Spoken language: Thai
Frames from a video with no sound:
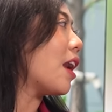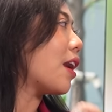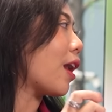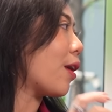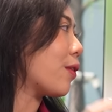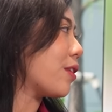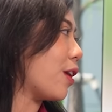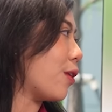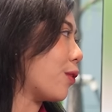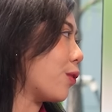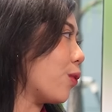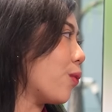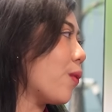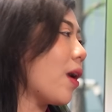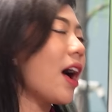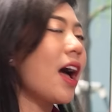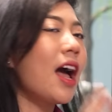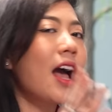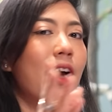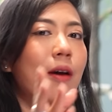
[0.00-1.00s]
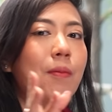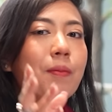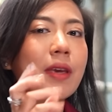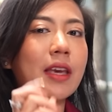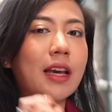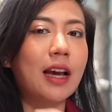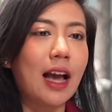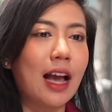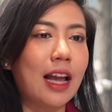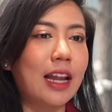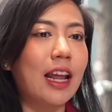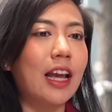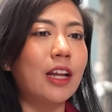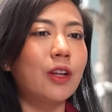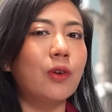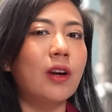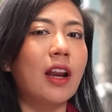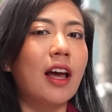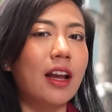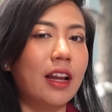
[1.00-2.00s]
เราอยากรู้ว่าห้าปีขายได้
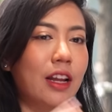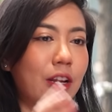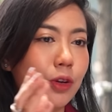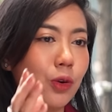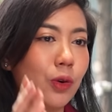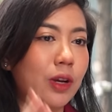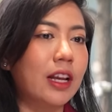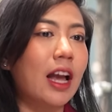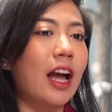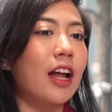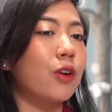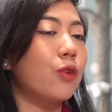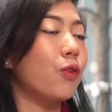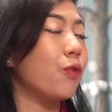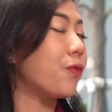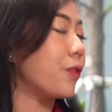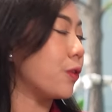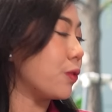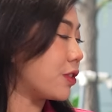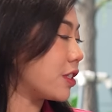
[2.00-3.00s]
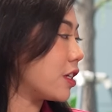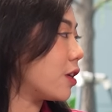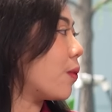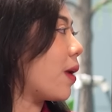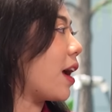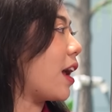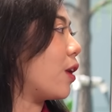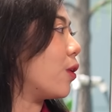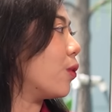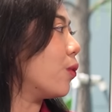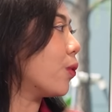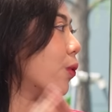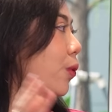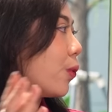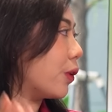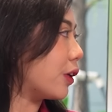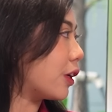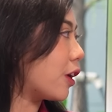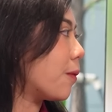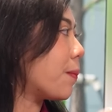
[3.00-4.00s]
เท่าไหร่โดยการดูฟิวเจอร์แวลู
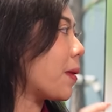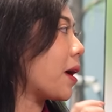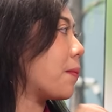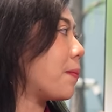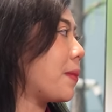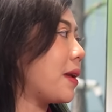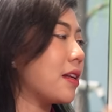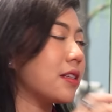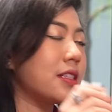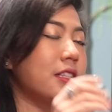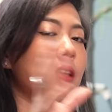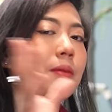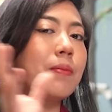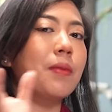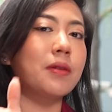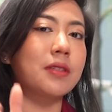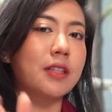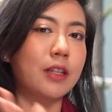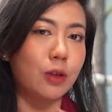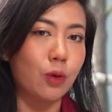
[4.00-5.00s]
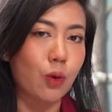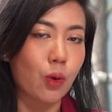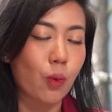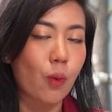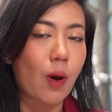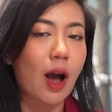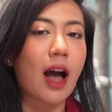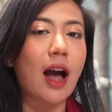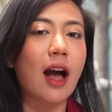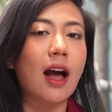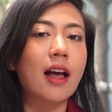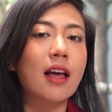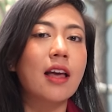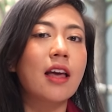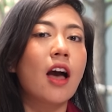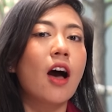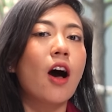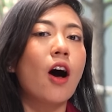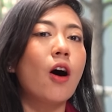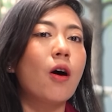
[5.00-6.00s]
คูณเข้าไปปีละ สี่เปอร์เซ็นต์ ก
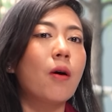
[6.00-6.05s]
ว่าๆ